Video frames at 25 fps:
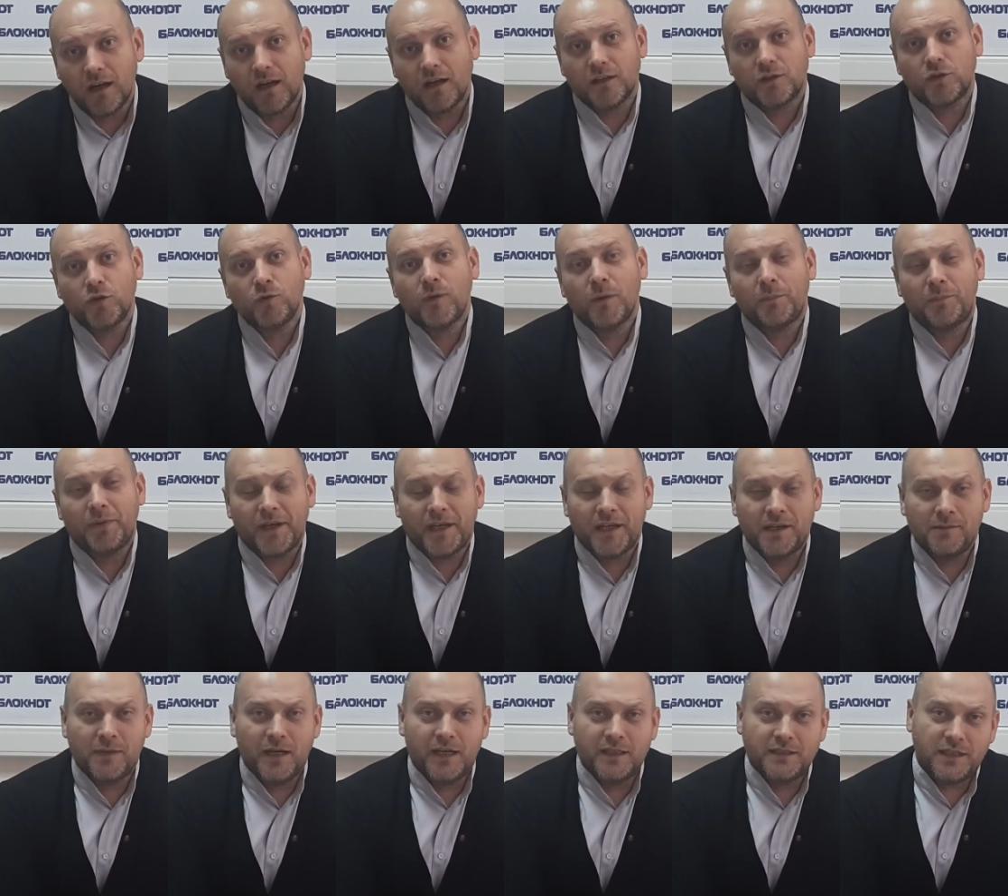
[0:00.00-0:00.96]
э, Дума
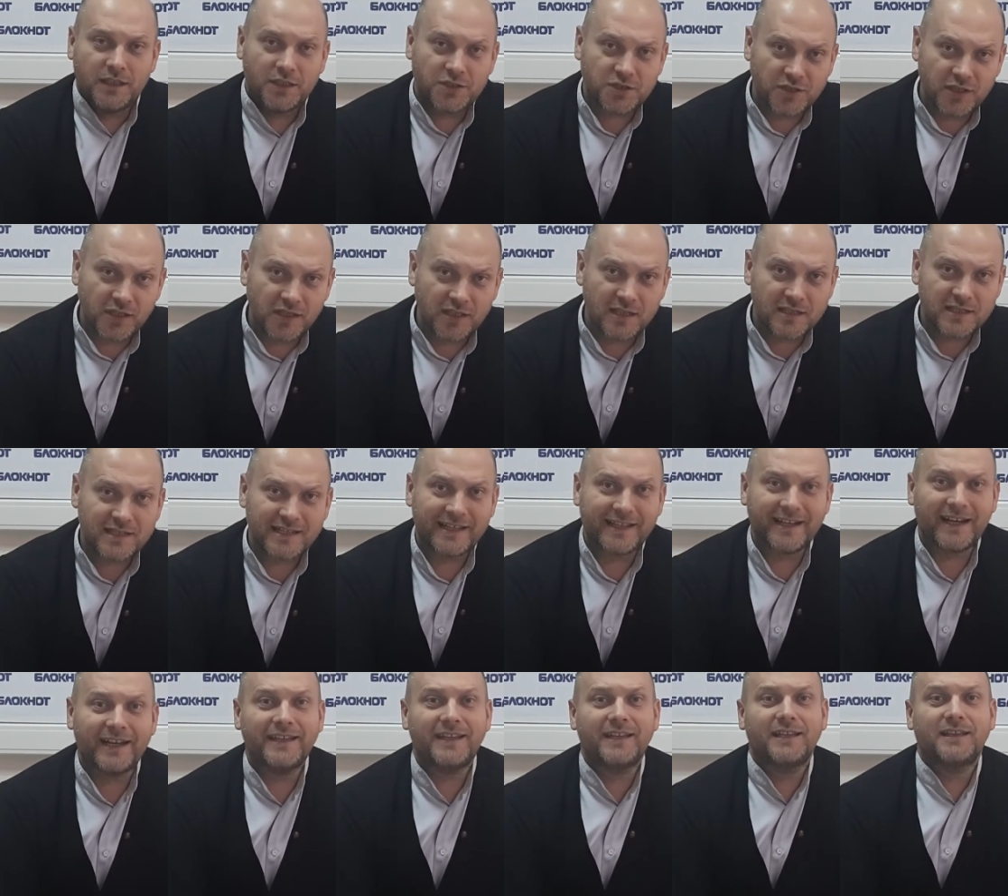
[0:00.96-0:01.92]
принимает решение
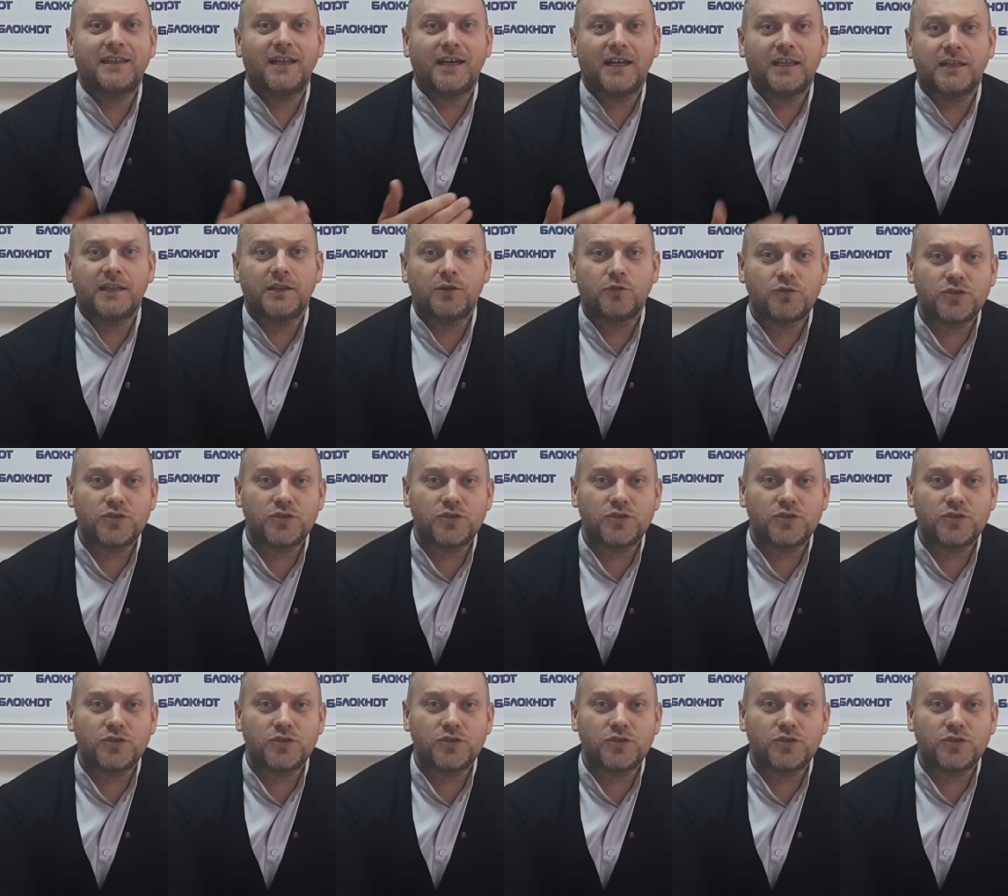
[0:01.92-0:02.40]
сохранить данный